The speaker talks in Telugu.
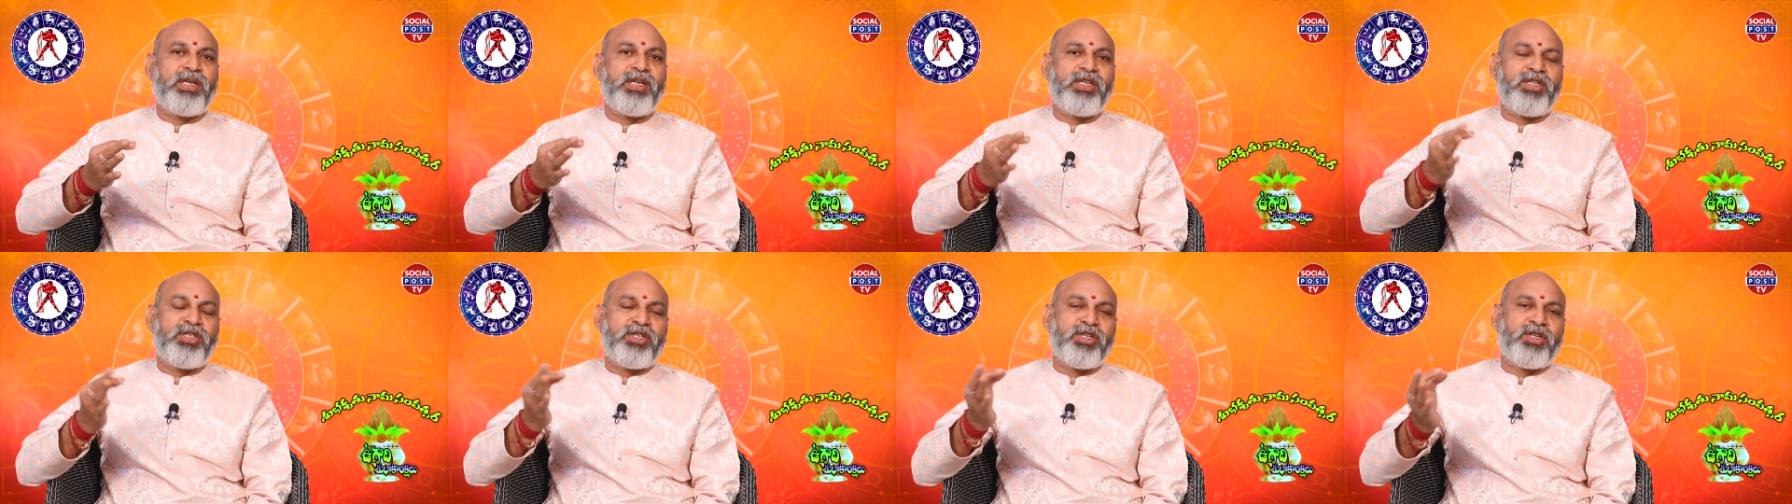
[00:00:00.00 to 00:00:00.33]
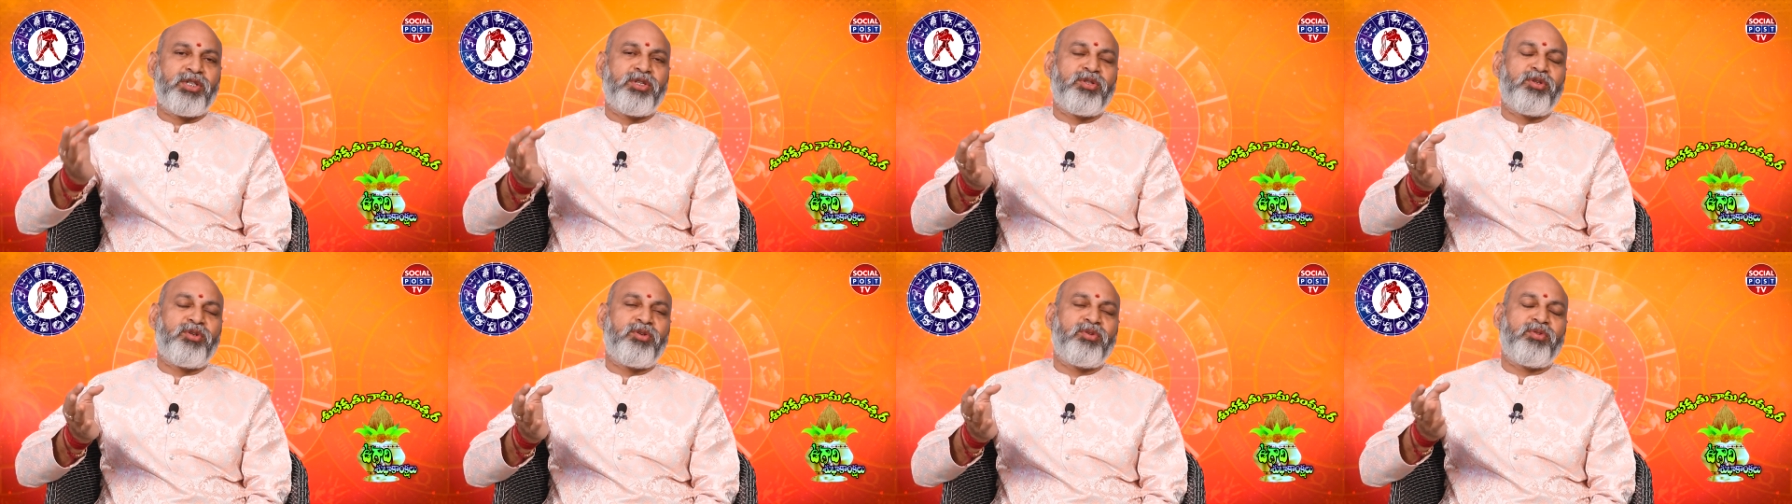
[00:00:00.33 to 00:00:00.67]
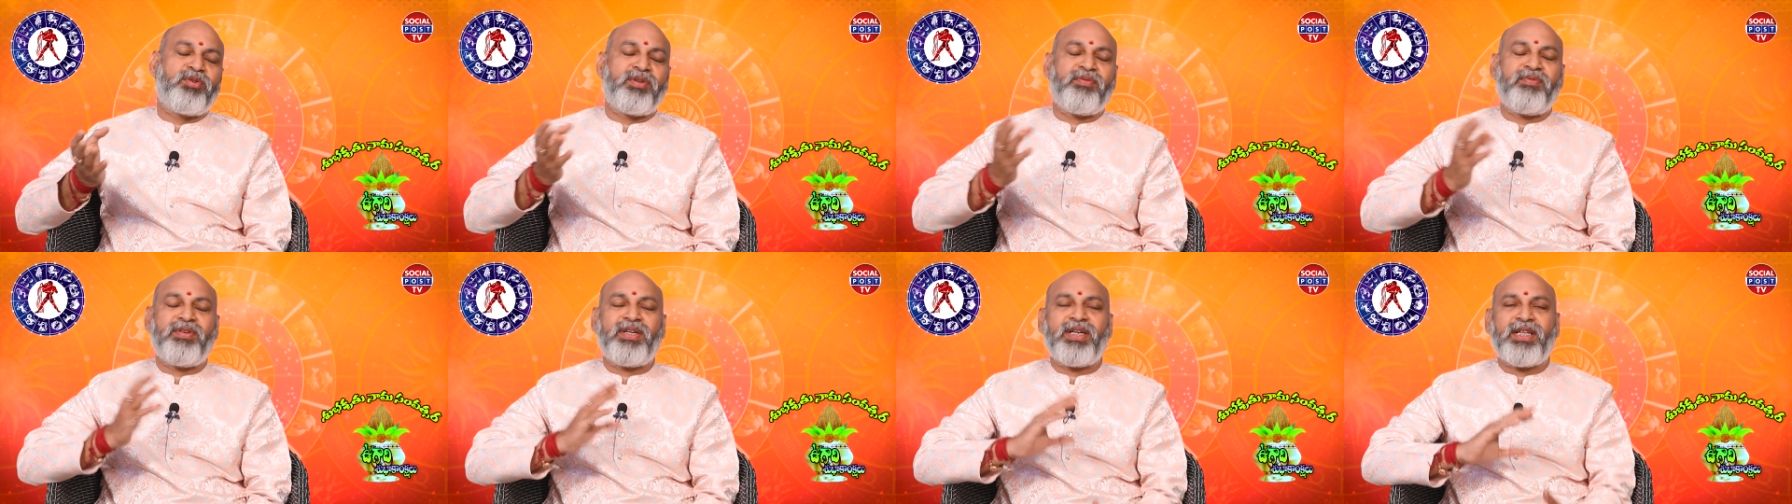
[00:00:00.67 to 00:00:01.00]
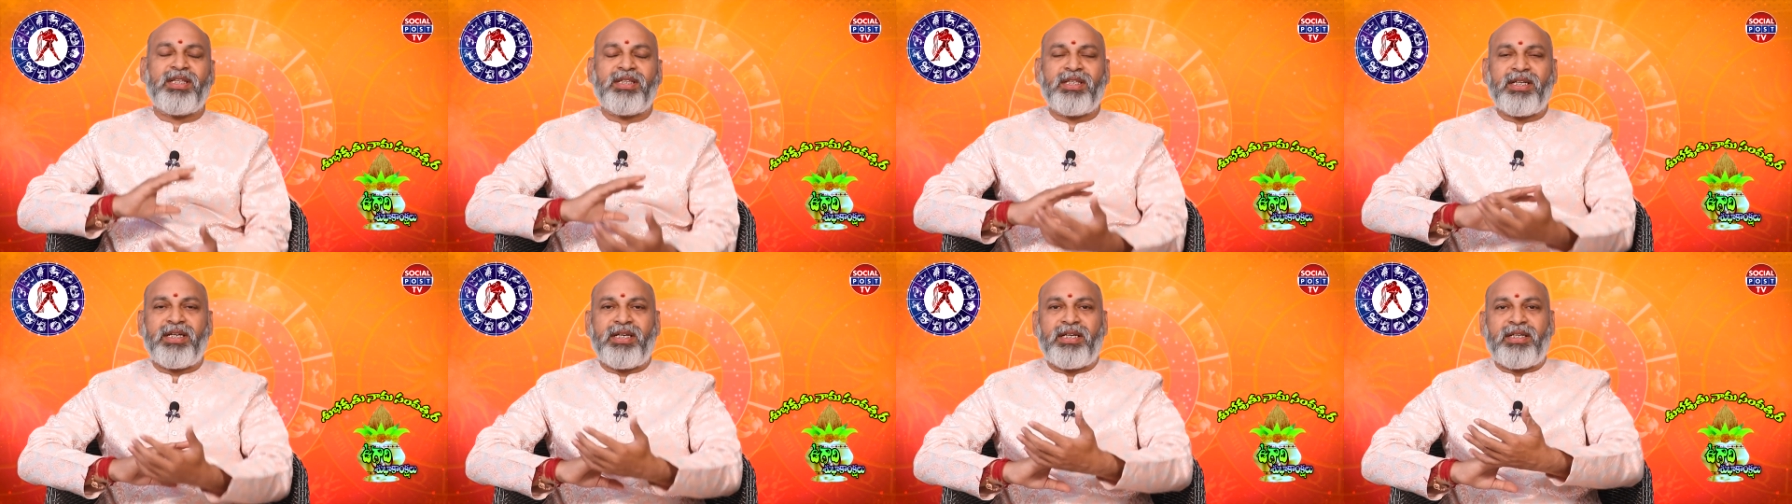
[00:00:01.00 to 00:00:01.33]
ఈ చంద్రుడు
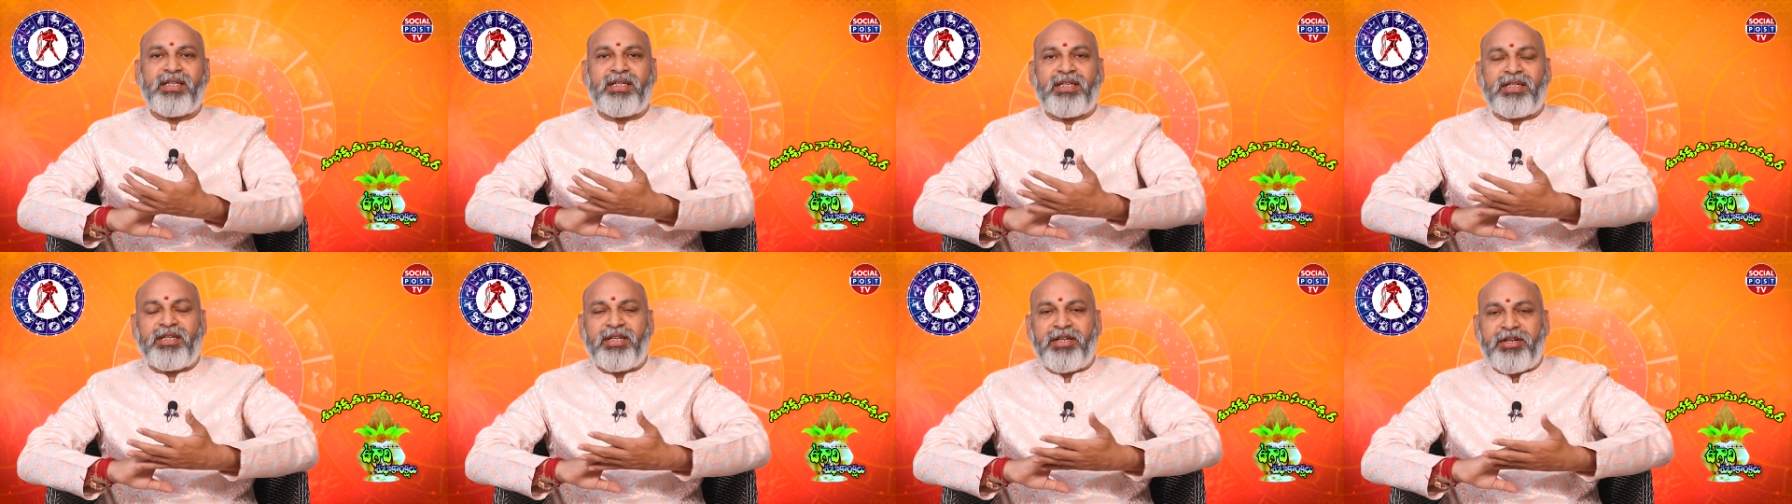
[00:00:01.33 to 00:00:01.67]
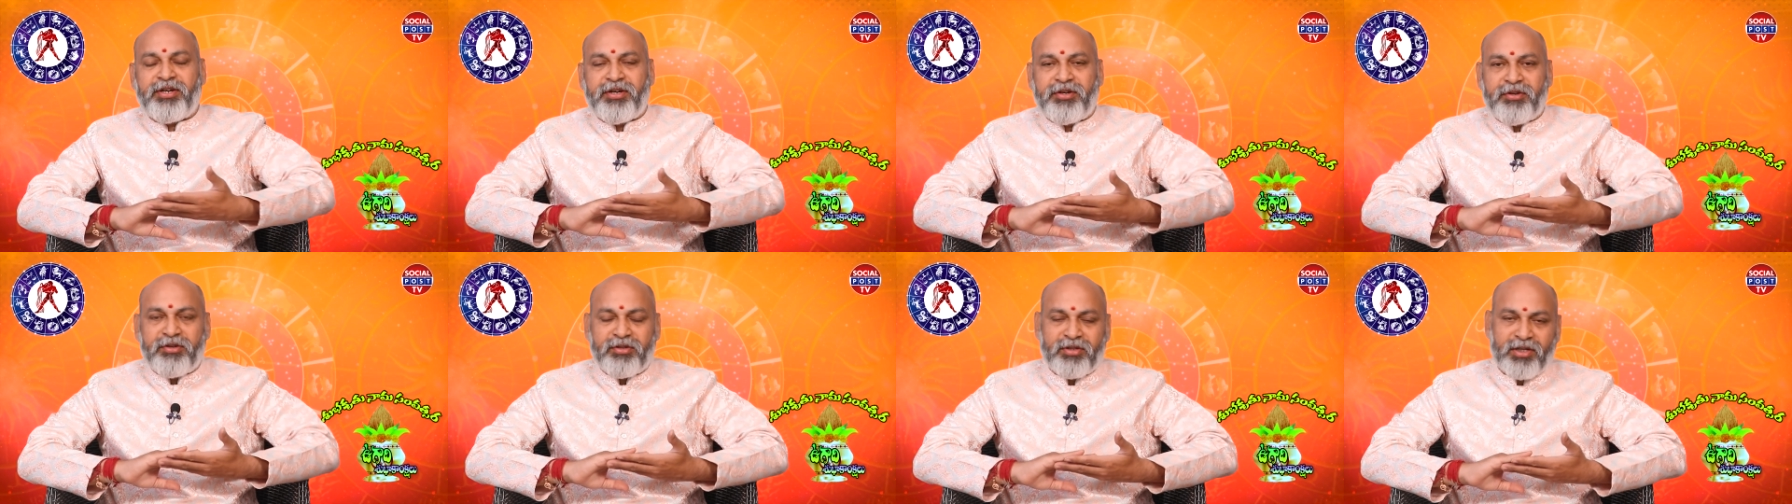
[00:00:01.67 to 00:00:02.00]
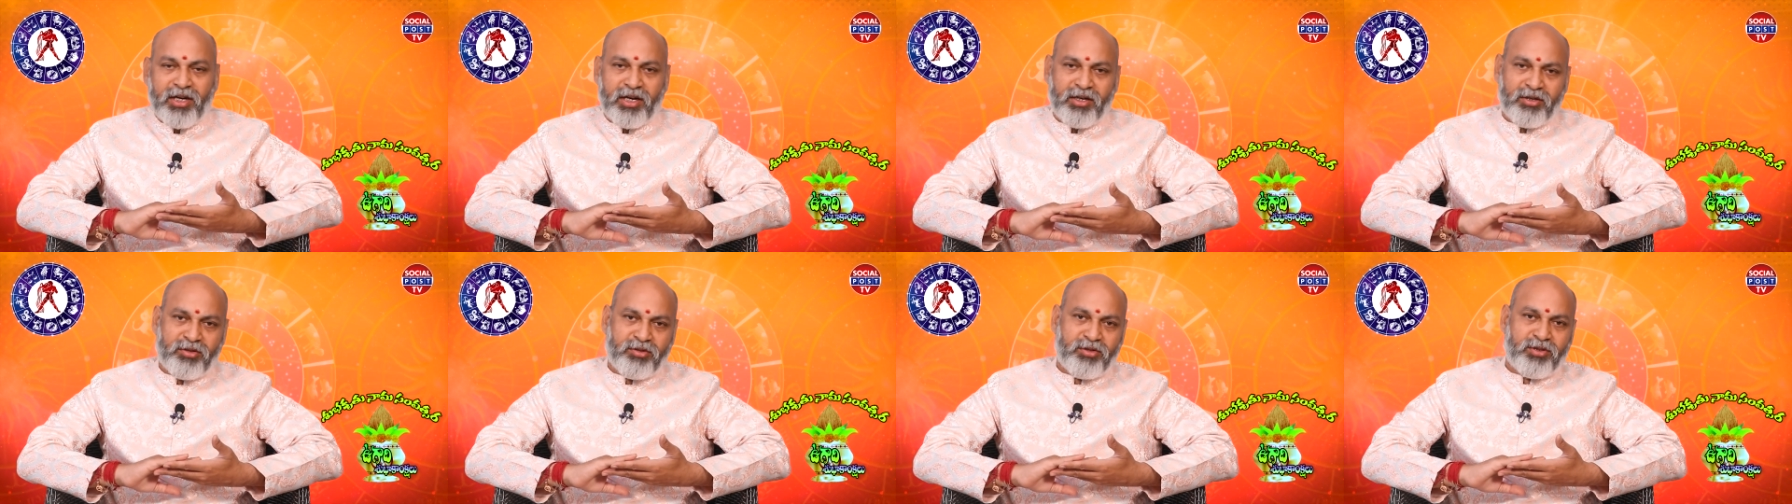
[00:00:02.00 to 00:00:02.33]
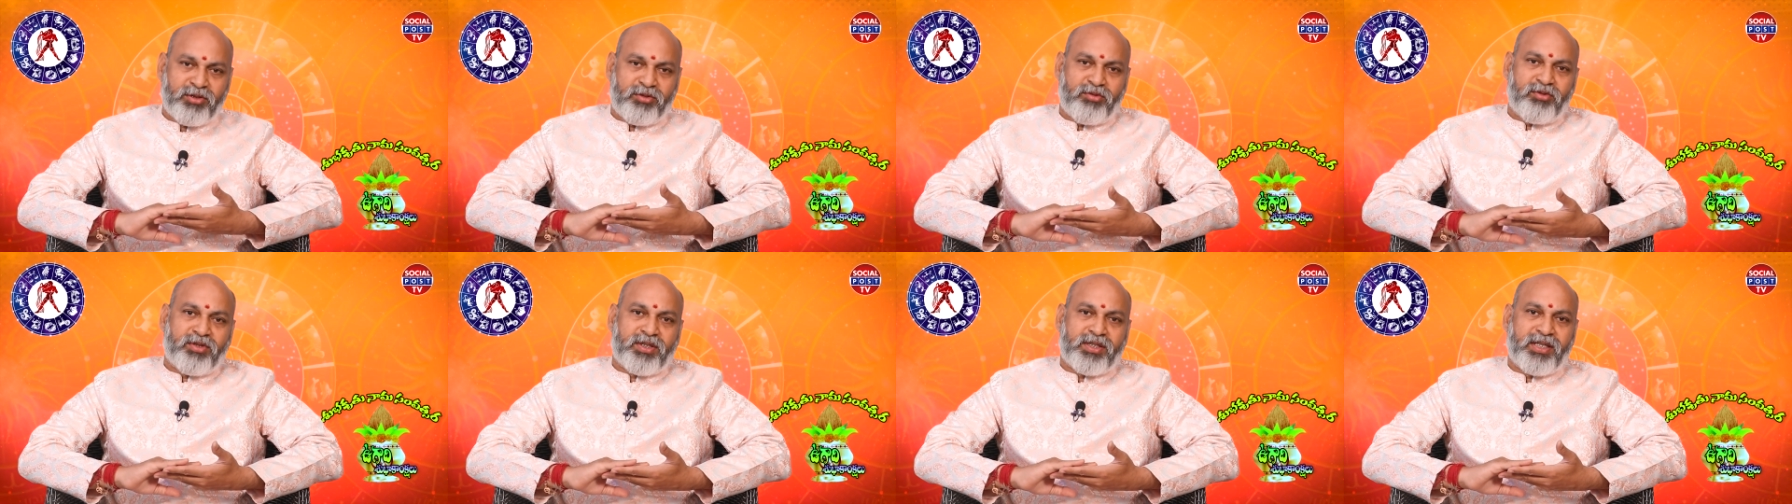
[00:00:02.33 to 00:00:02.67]
వీళ్ళందరూ ఏంటంటే రెండున్నర
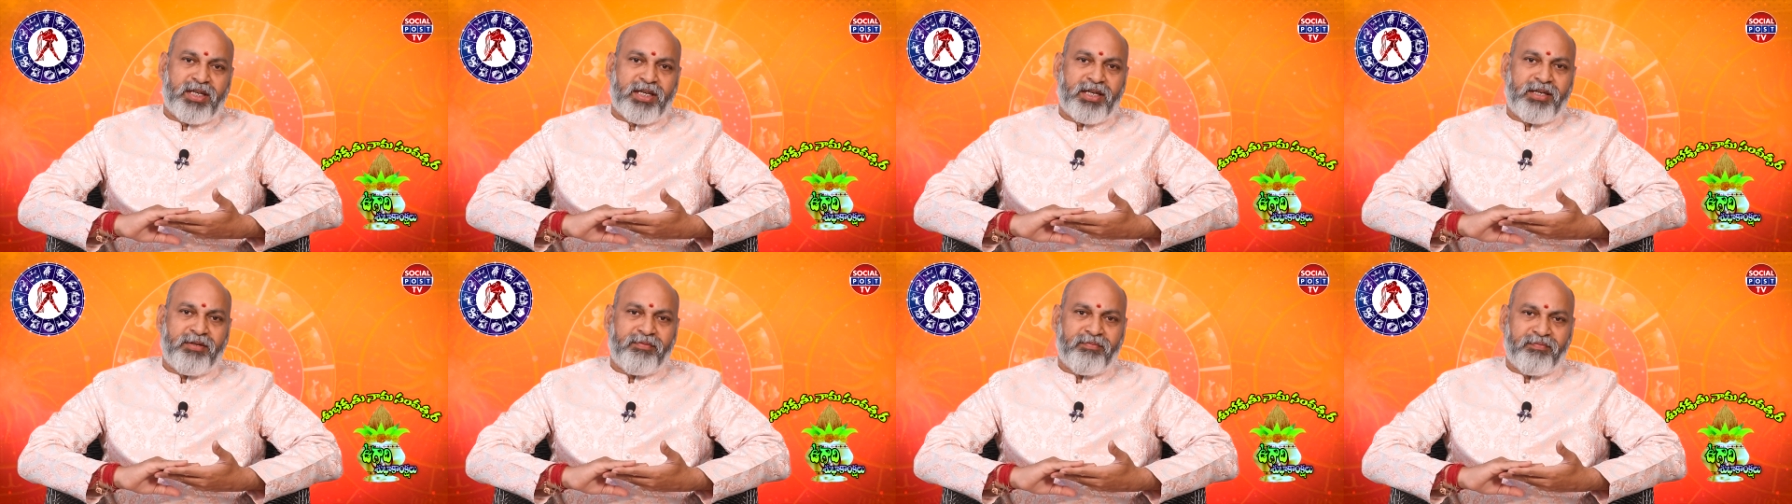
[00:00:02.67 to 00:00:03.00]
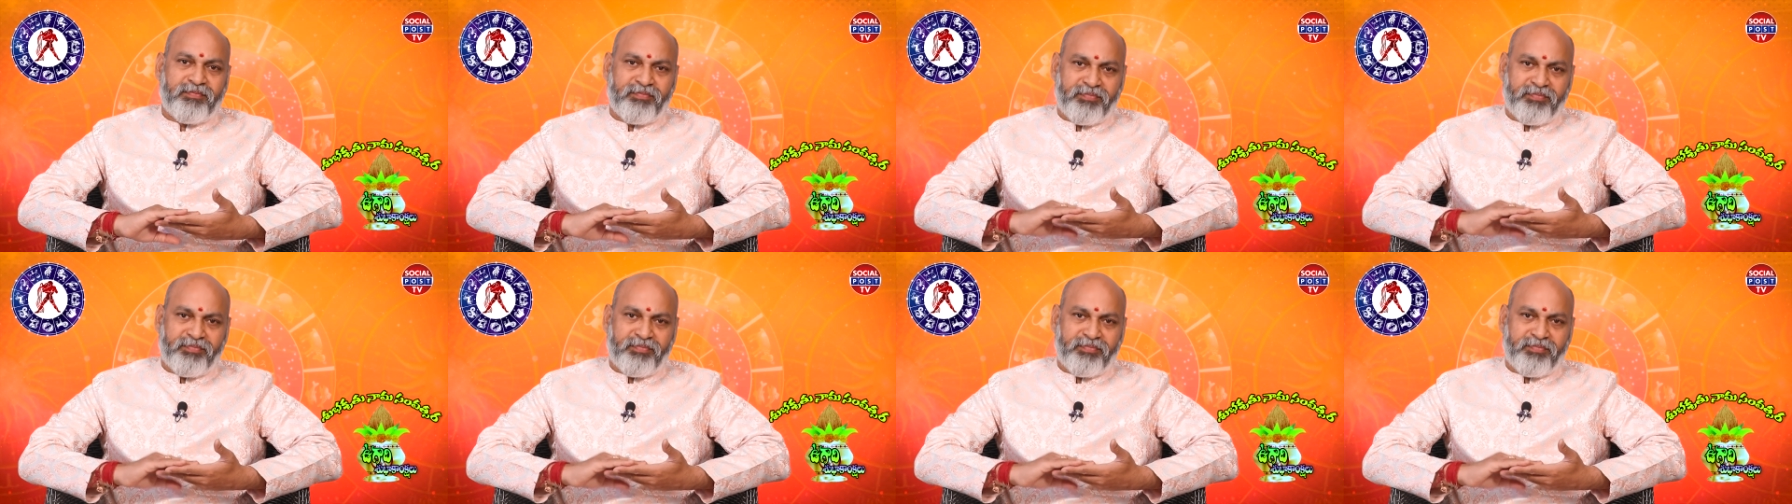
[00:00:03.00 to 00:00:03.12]
రోజులకు ఒకసారి